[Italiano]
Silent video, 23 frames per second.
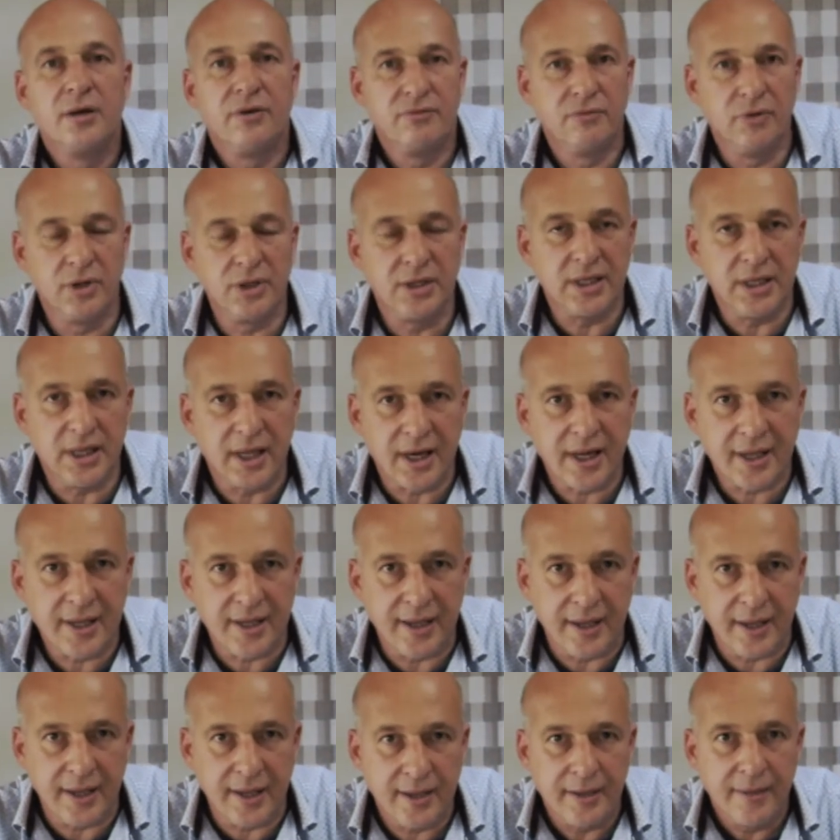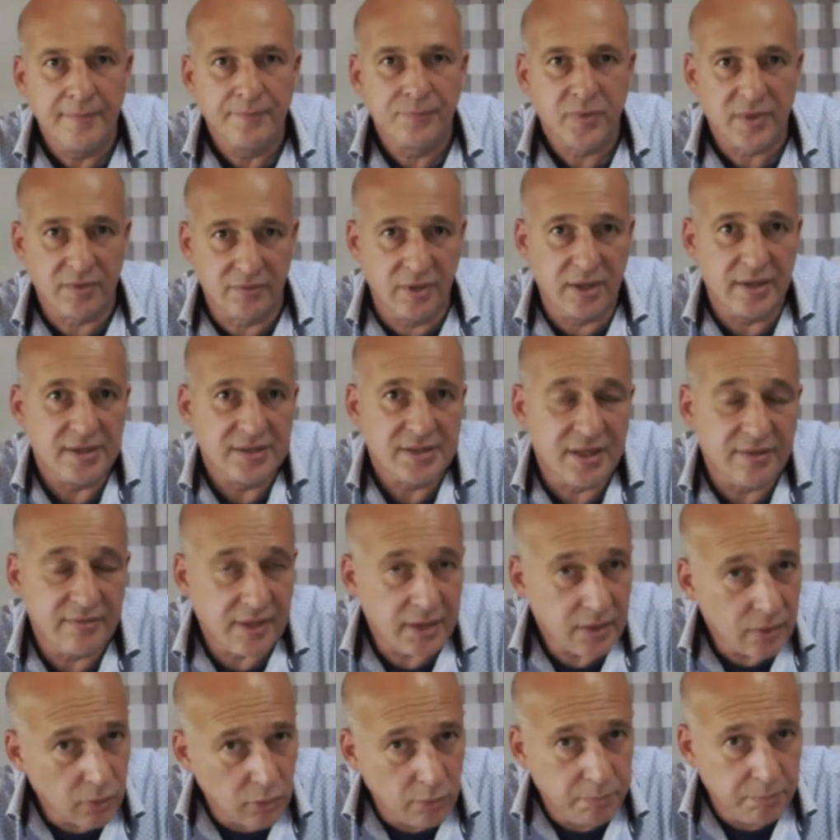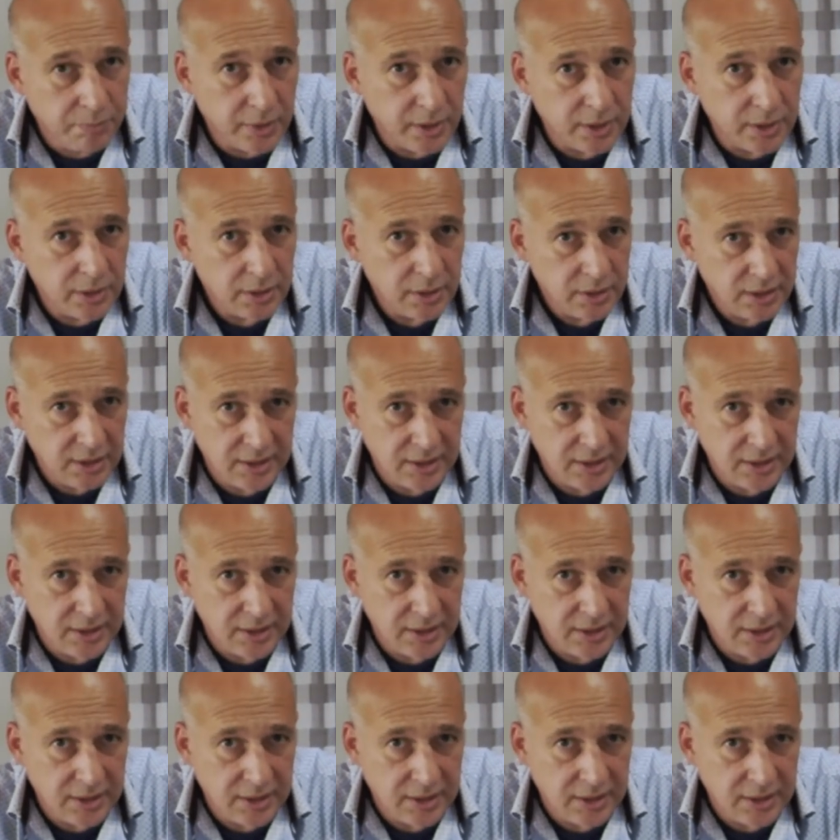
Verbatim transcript: vuol dire che vuole iscrivere gruppo